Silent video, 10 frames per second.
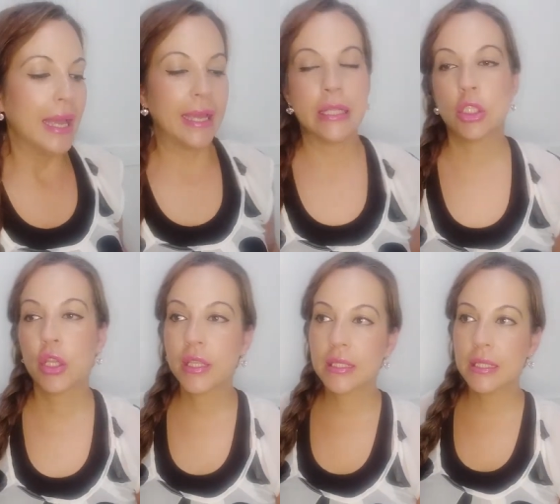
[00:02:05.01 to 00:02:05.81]

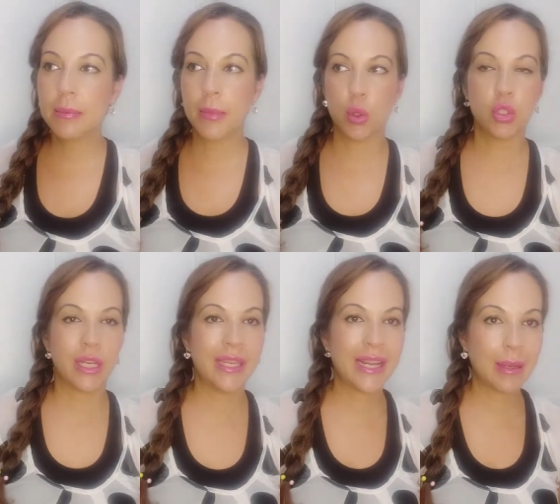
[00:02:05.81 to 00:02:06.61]
Entonces sí, me
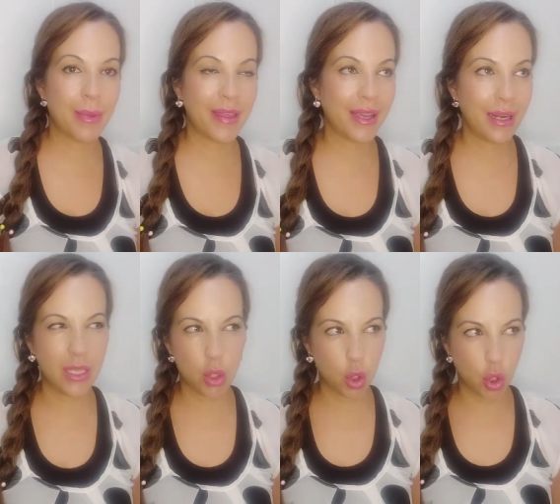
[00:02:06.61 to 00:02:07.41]
gustaría que me
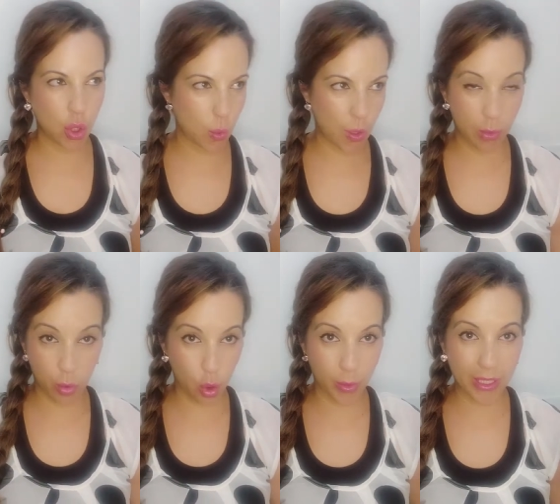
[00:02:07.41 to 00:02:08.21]
dejarais en
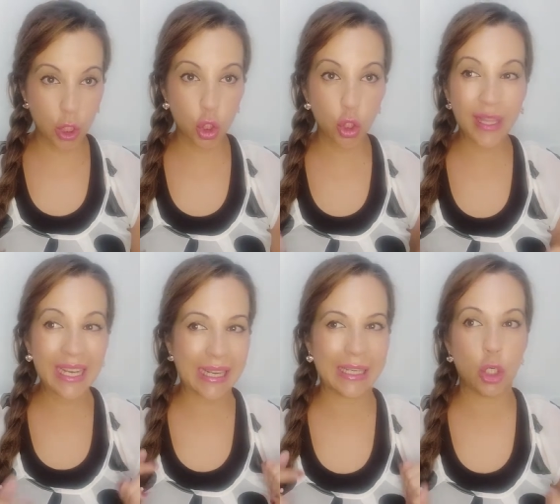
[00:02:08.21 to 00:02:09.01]
los comentarios todas
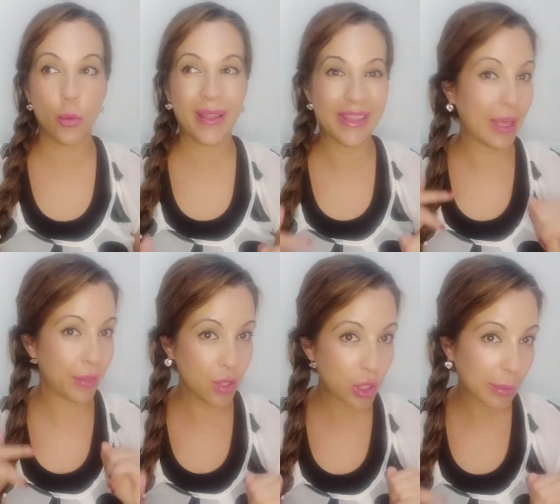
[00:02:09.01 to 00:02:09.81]
las
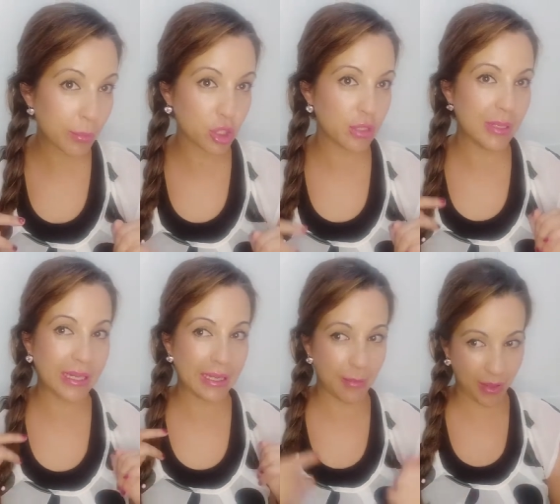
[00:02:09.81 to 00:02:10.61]
recomendaciones
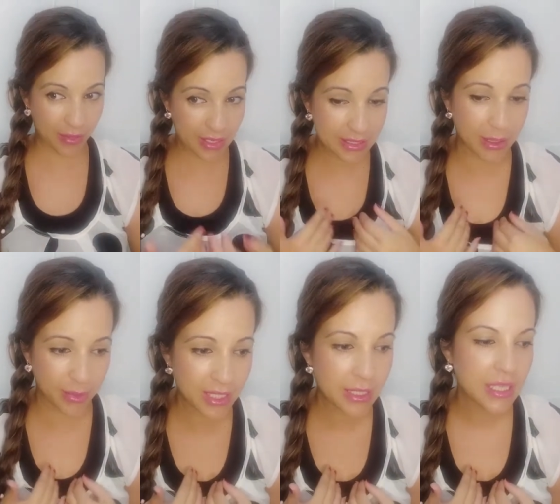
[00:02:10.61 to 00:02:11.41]
posibles que me hacéis a
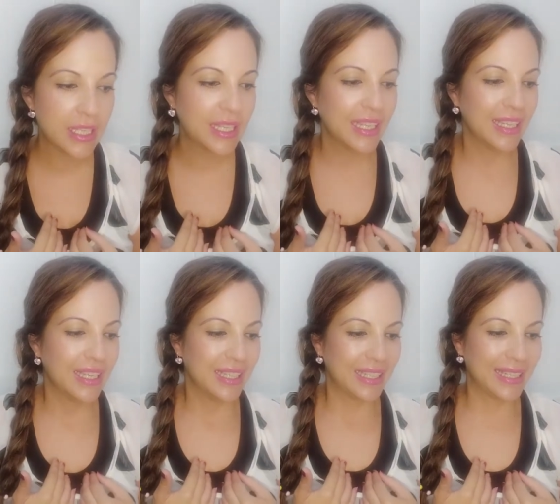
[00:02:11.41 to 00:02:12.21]
mí
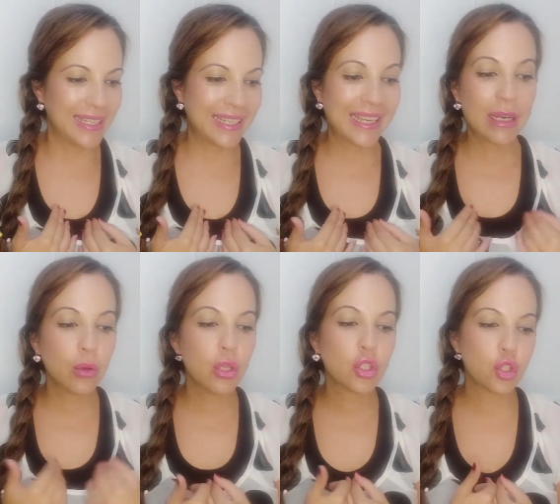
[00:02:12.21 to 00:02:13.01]
y qué
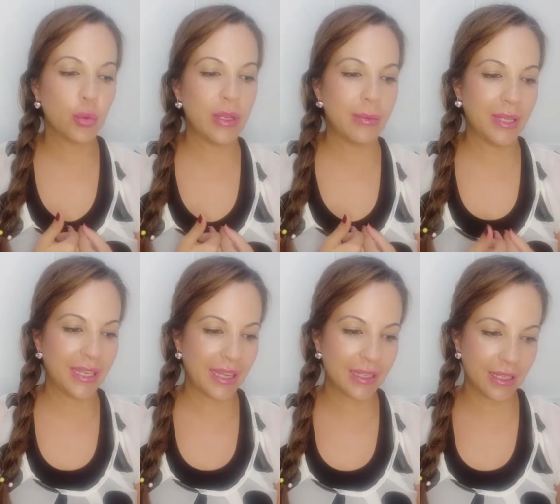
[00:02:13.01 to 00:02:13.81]
audio
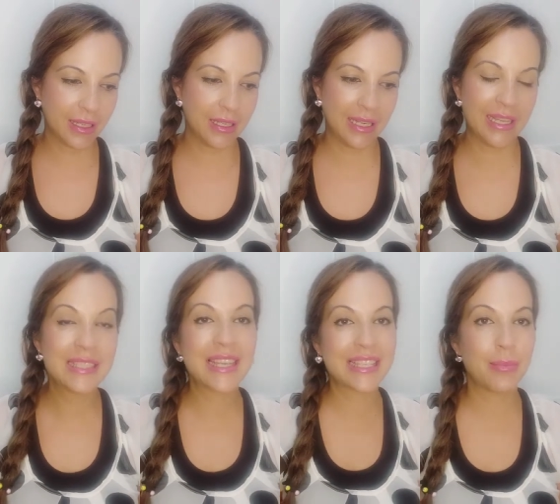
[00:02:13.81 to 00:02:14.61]
subliminar eh, creéis
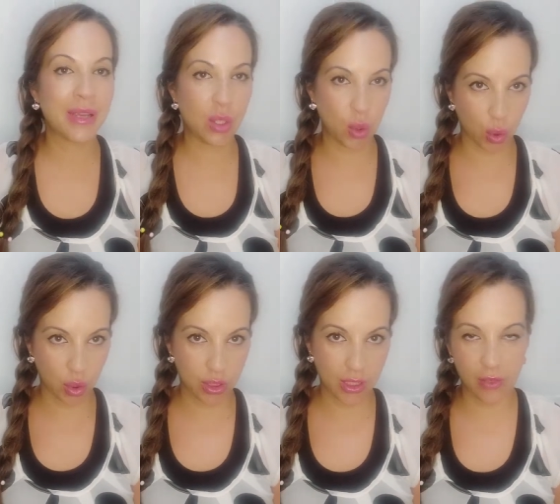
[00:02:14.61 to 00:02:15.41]
que es mejor,
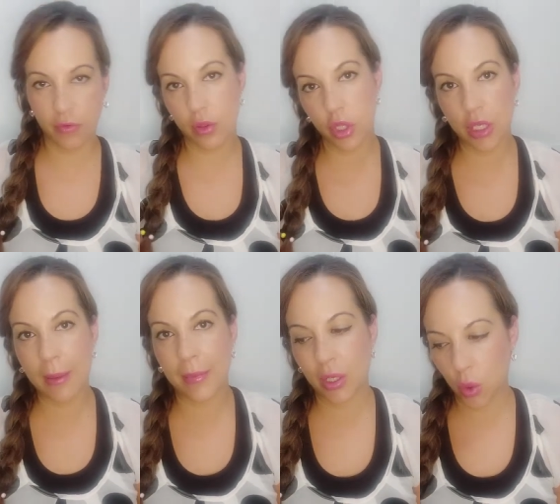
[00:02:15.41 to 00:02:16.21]
que
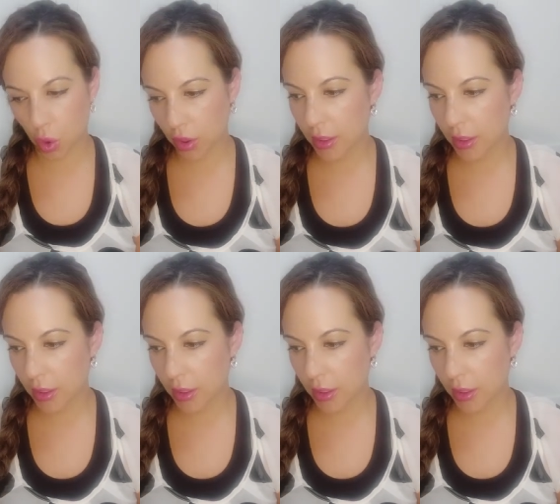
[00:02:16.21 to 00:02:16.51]
funciona mejor.